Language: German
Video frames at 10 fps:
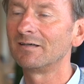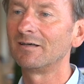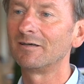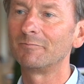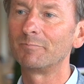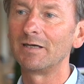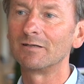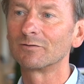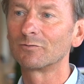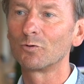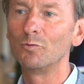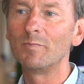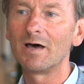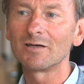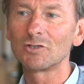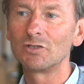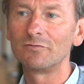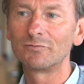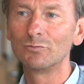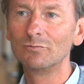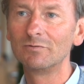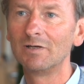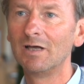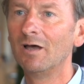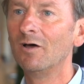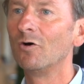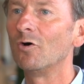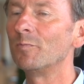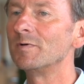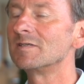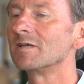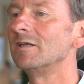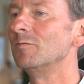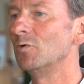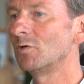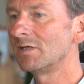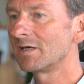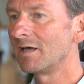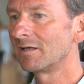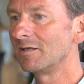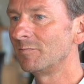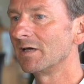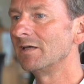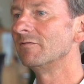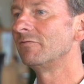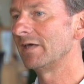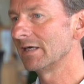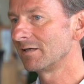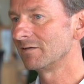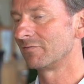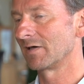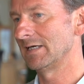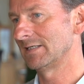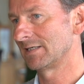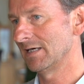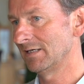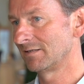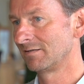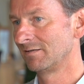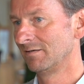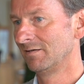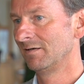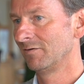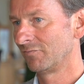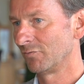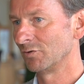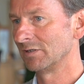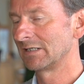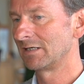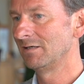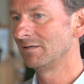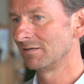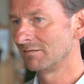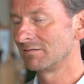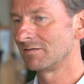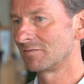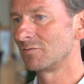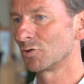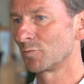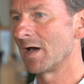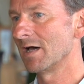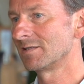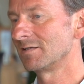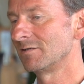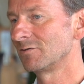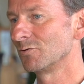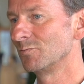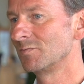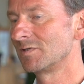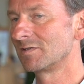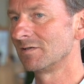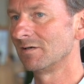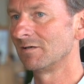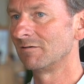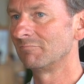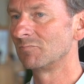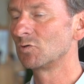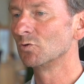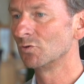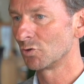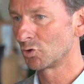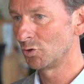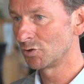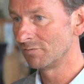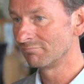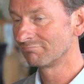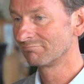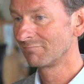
äh, bei der Krumbach Stiftung, ob es eine Möglichkeit gibt, eine Ferienfreizeit von Kindern des Hörsprachzentrums äh, zu unterstützen.